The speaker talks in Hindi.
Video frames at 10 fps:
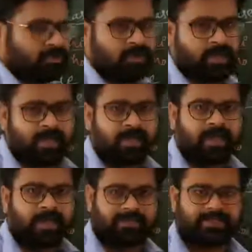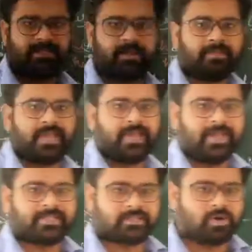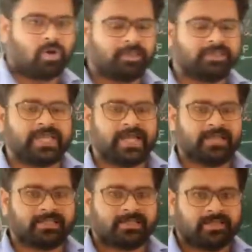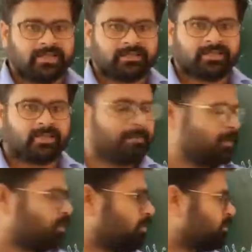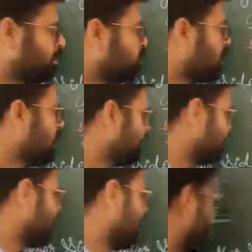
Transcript: हो गए इसके बाद में एक केस और बचा है जब अपन ऑब्जेक्ट को कहाँ रखेंगे